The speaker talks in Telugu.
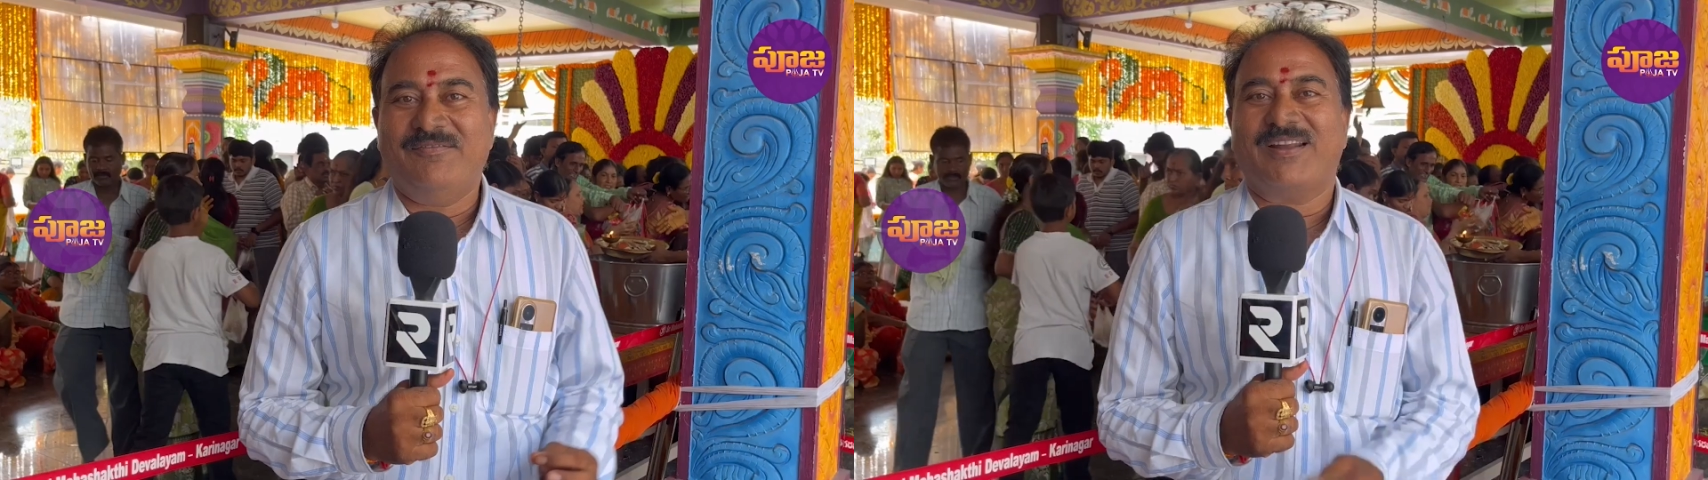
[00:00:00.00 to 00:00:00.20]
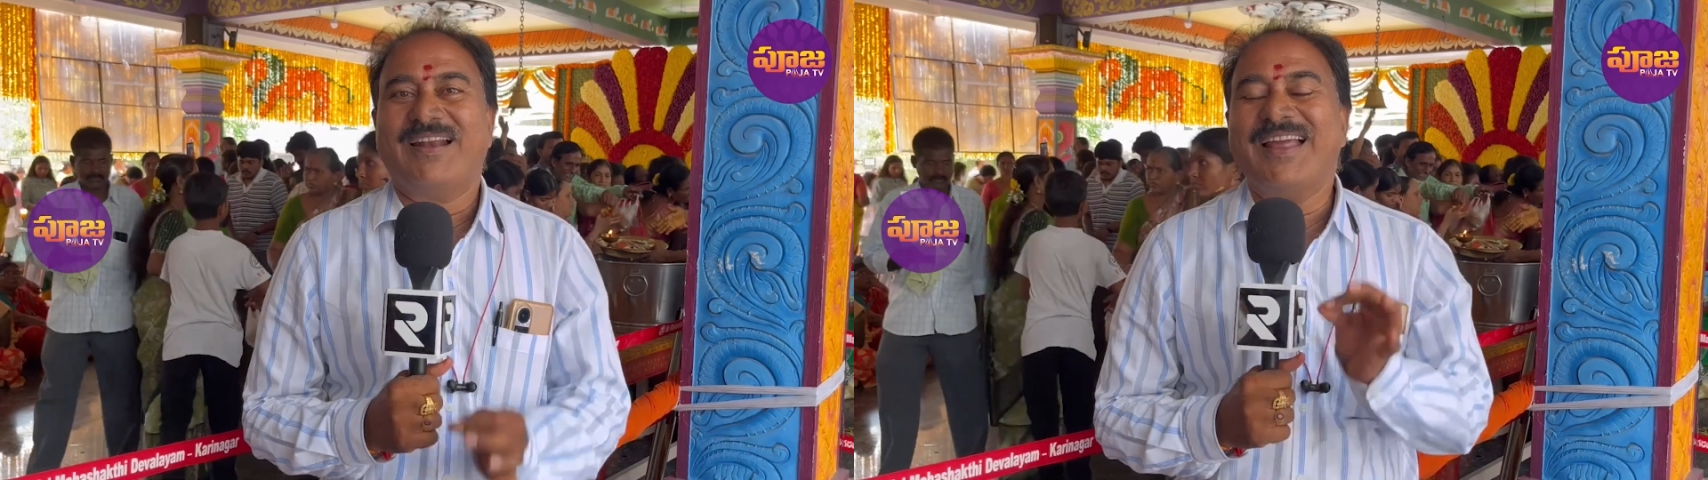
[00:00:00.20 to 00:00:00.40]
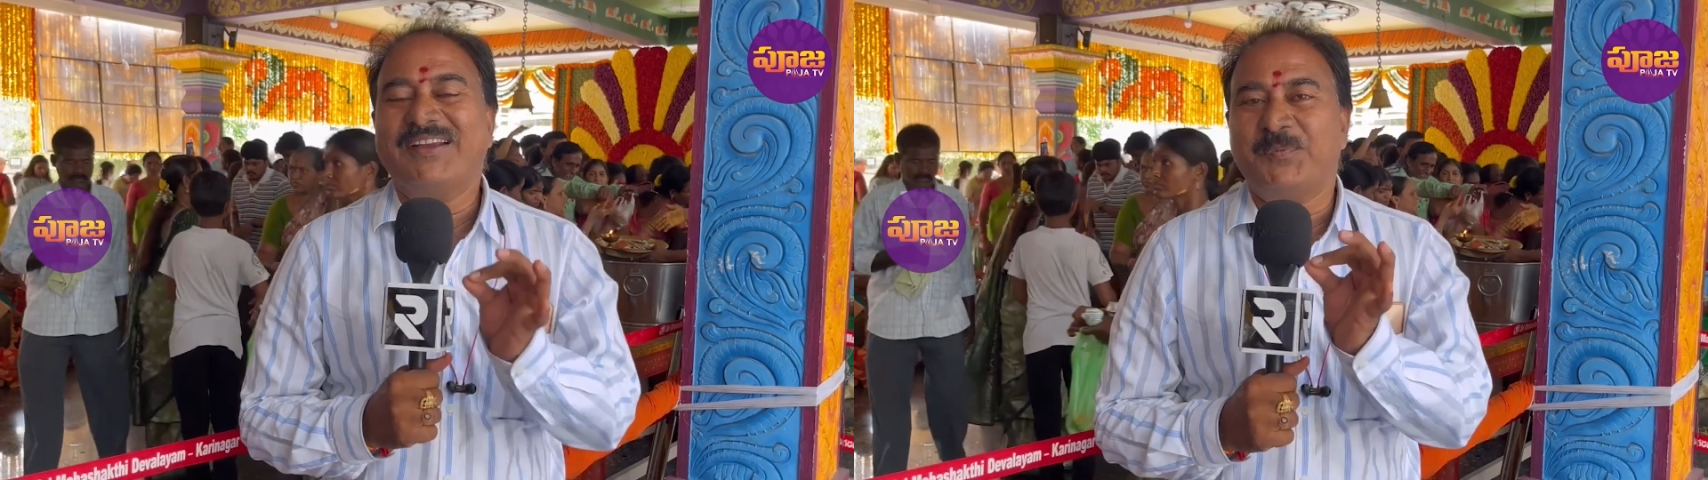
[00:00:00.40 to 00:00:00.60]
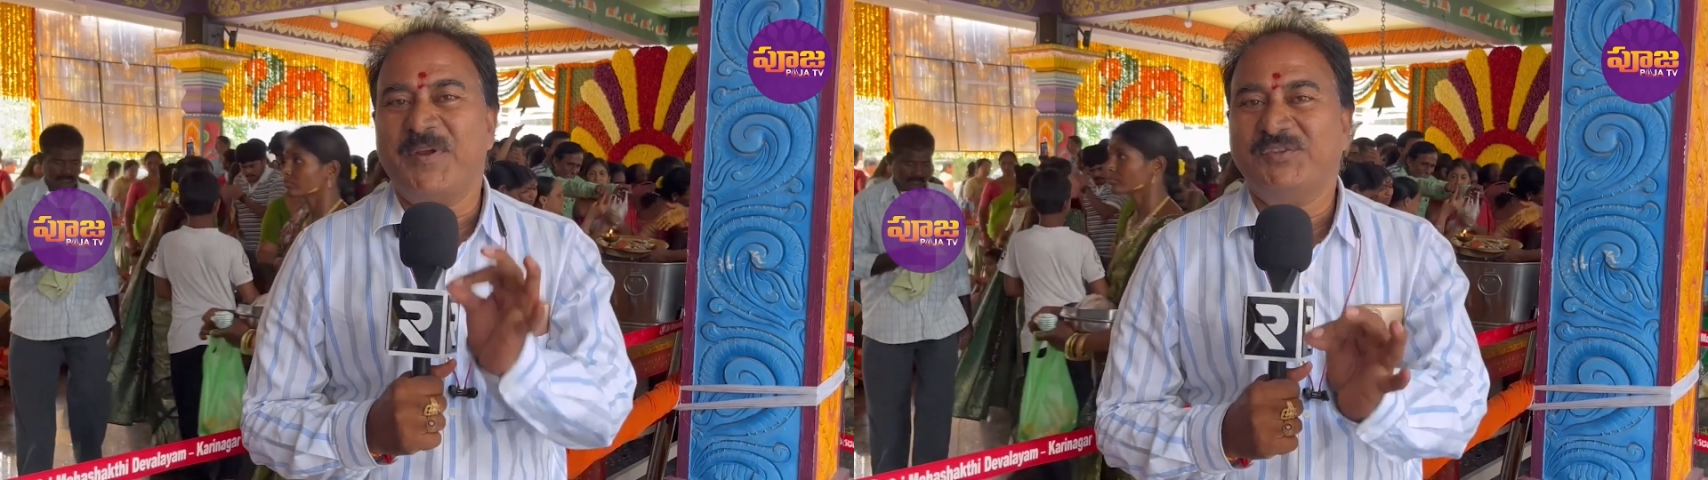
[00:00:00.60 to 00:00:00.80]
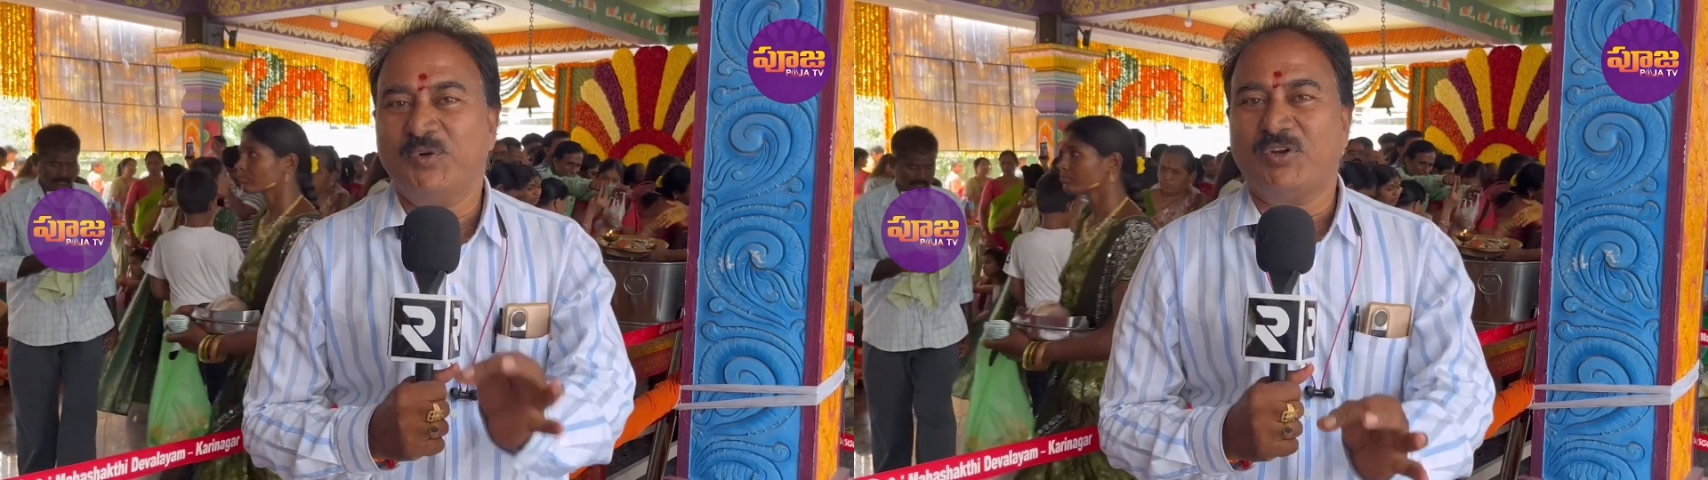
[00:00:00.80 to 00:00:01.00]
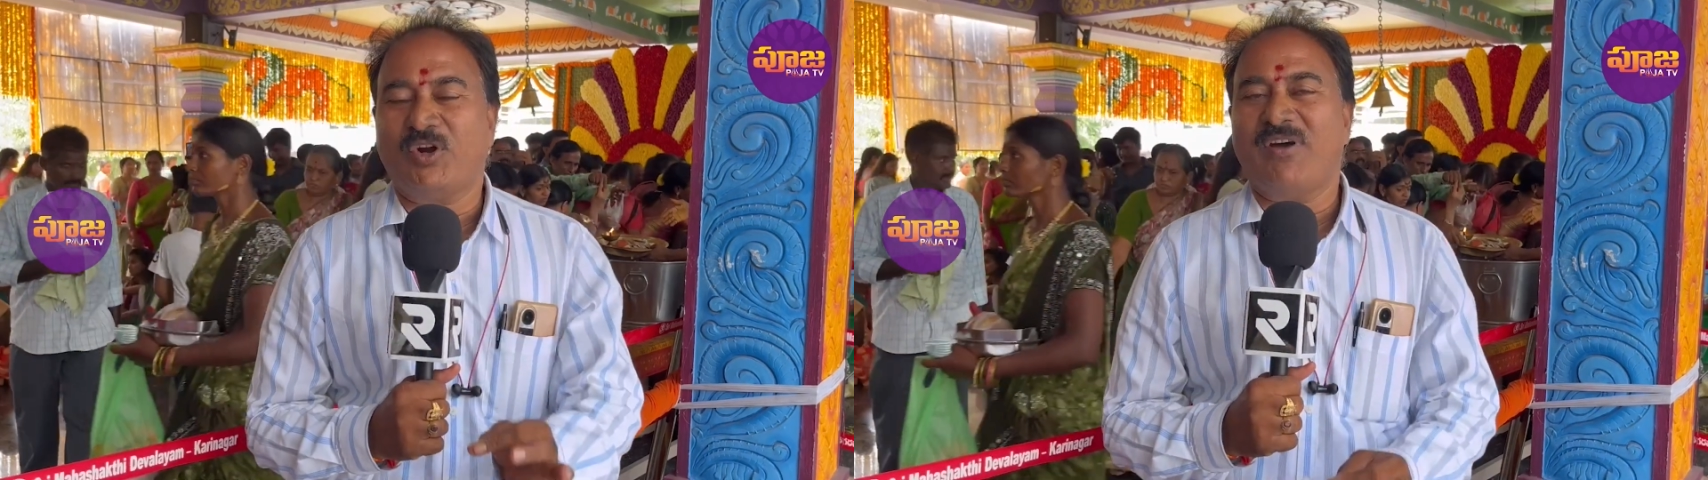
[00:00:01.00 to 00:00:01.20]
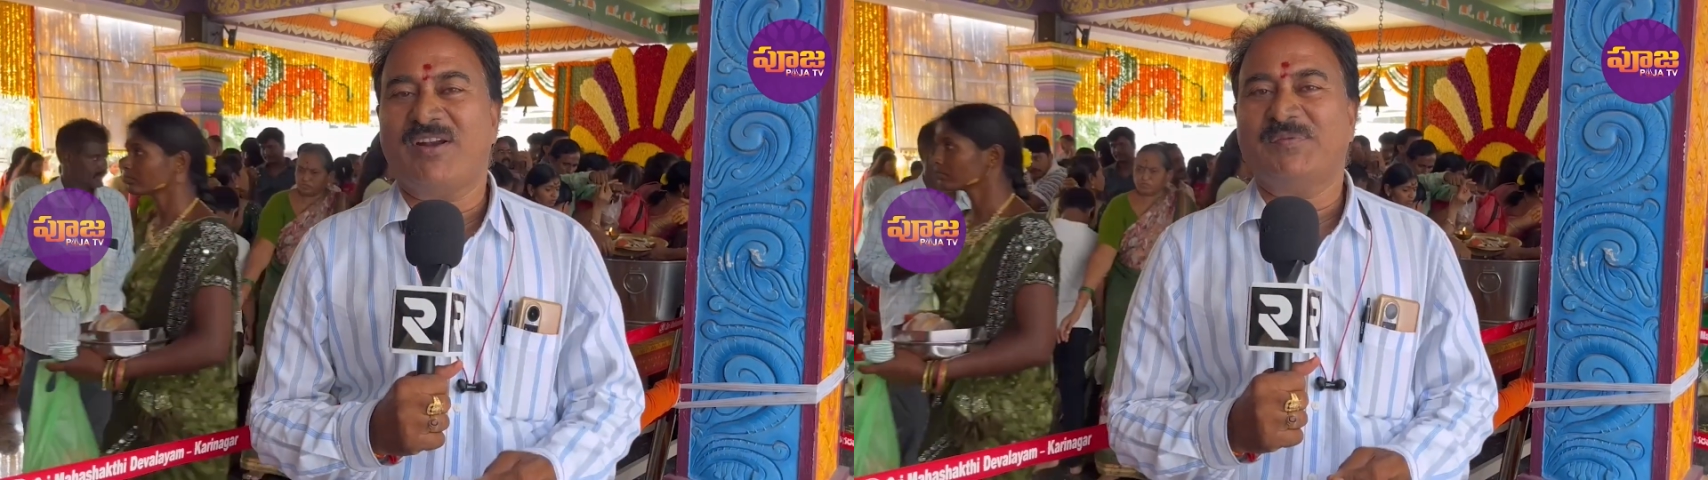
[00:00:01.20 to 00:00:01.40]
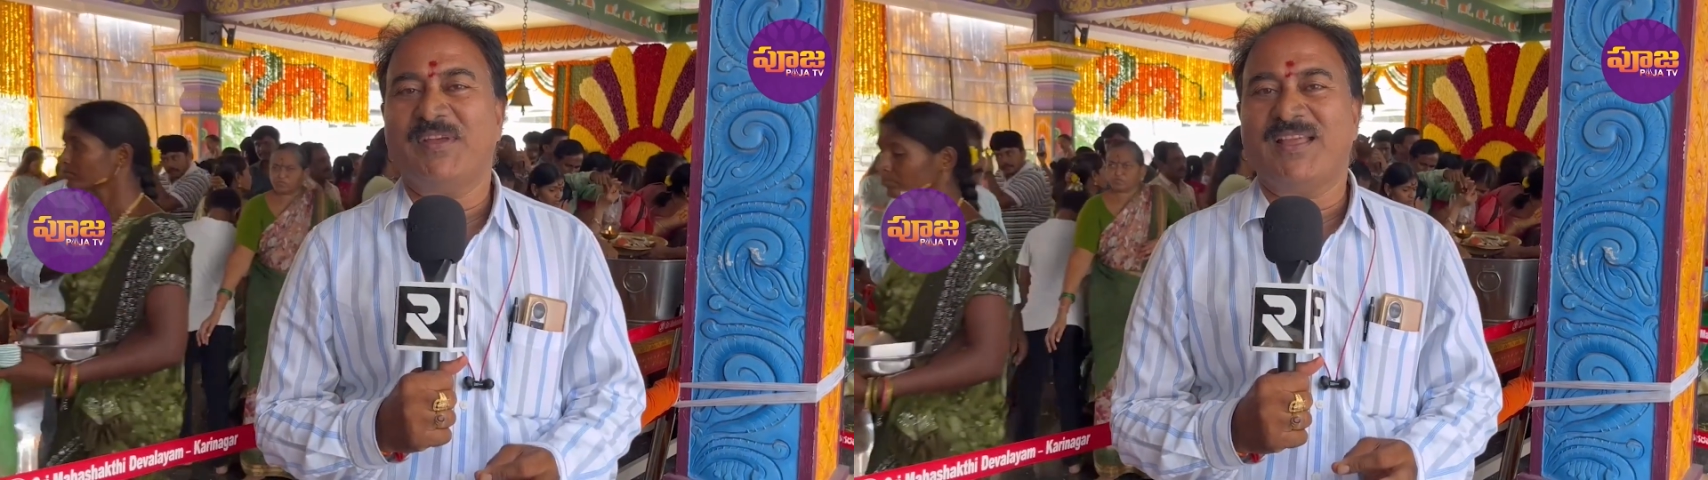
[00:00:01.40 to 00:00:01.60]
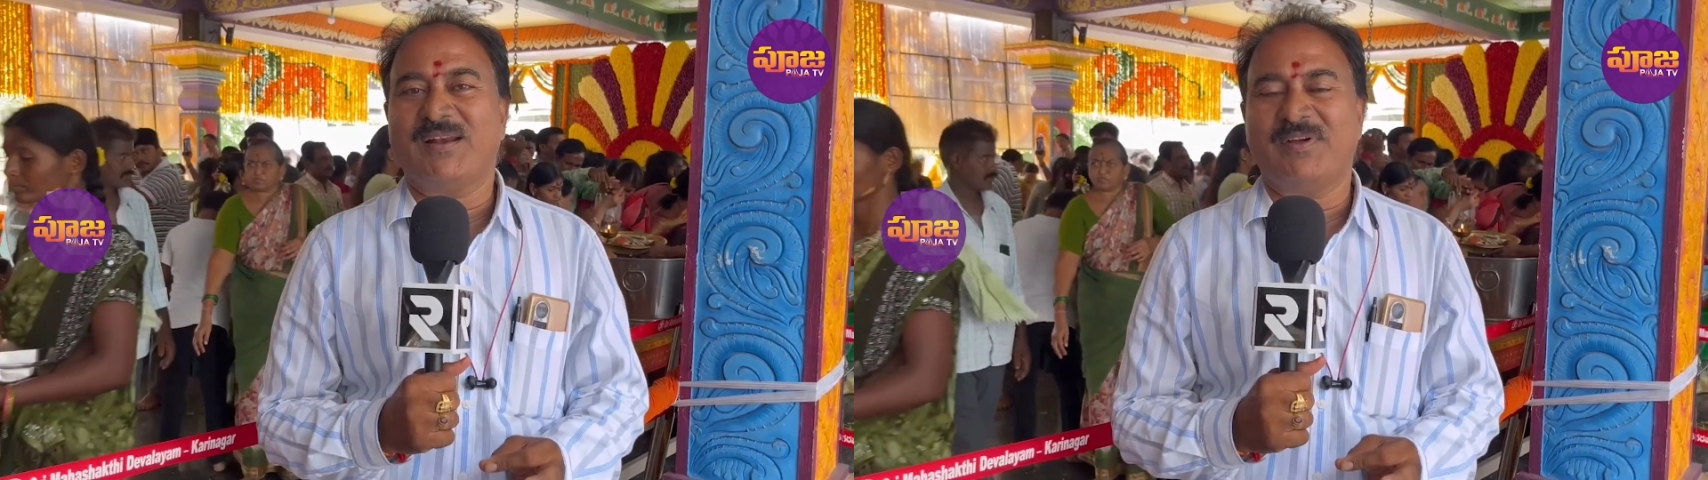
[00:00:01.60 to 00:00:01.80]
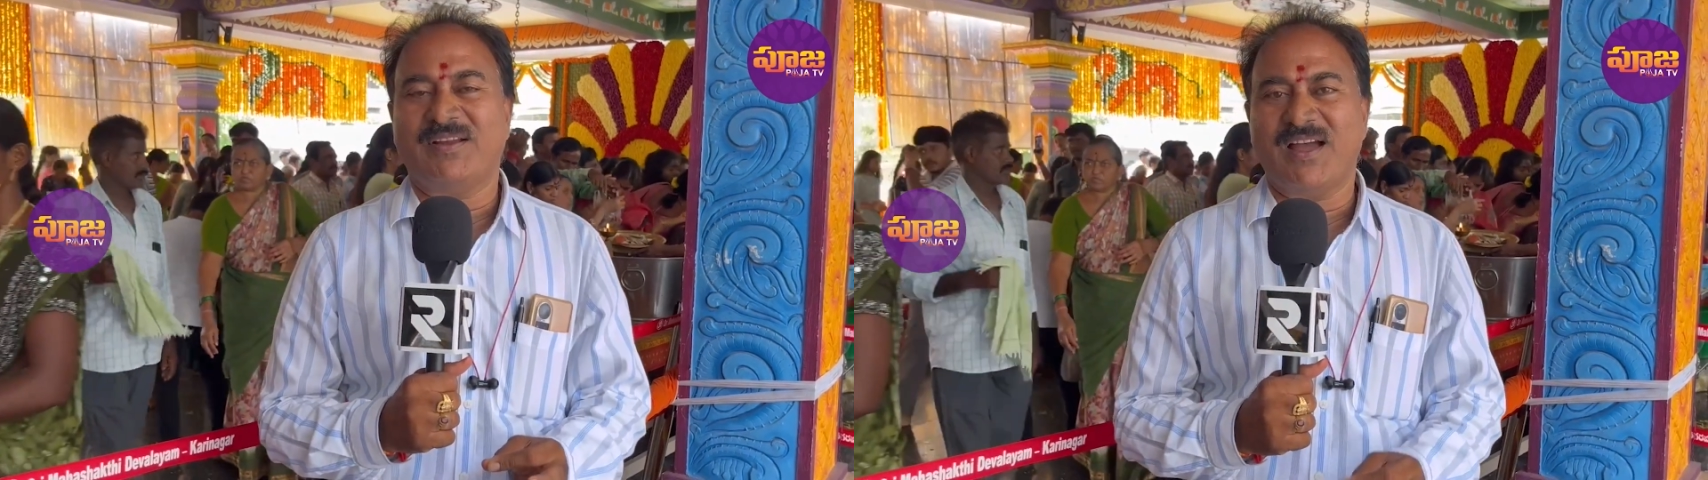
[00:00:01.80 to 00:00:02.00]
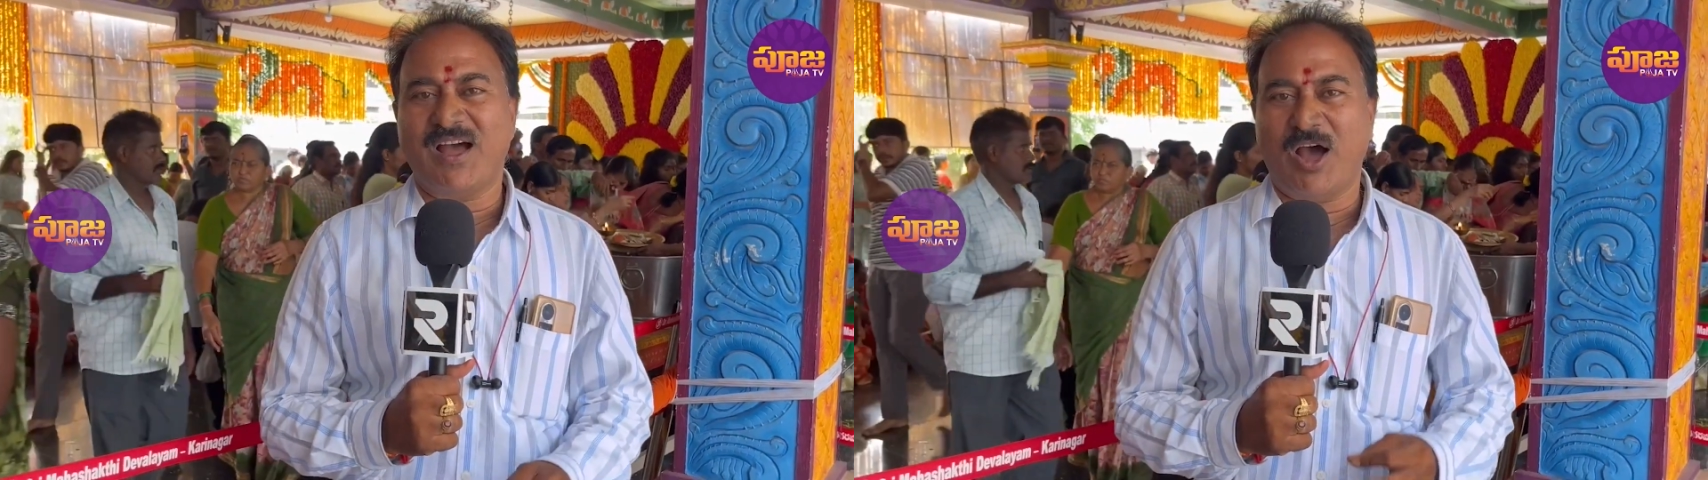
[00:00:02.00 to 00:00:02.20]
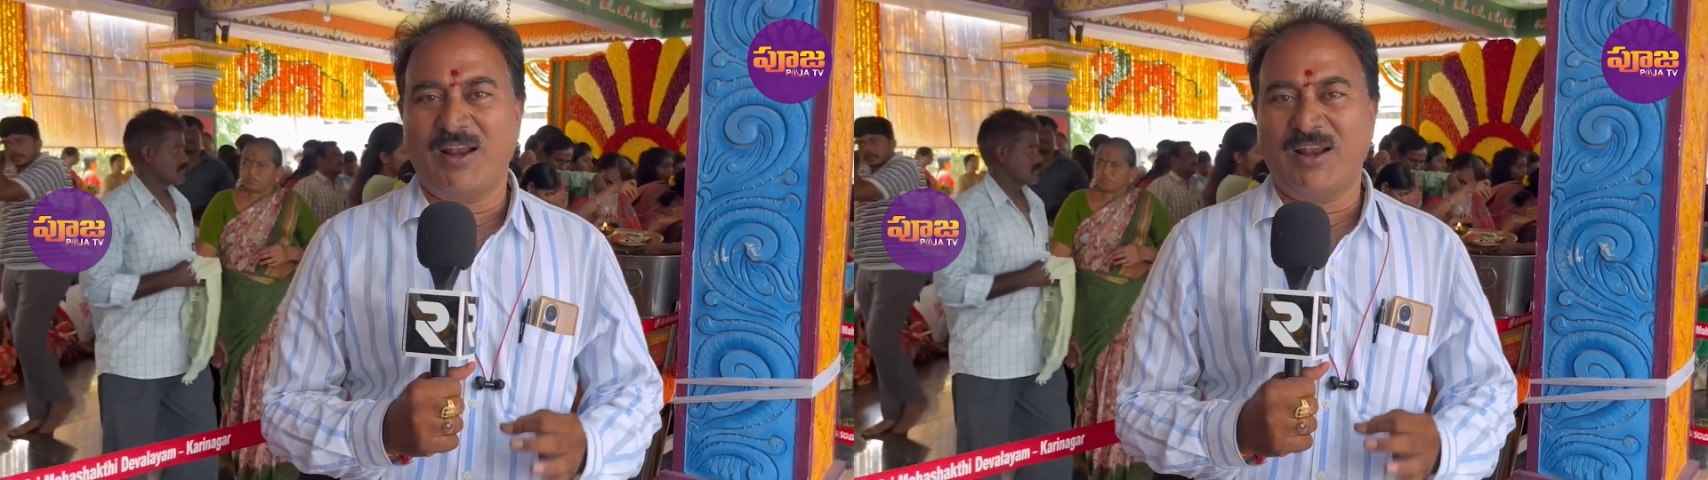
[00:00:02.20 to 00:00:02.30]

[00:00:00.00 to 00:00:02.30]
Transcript: వరలక్ష్మి శుక్రవారం సందర్భంగా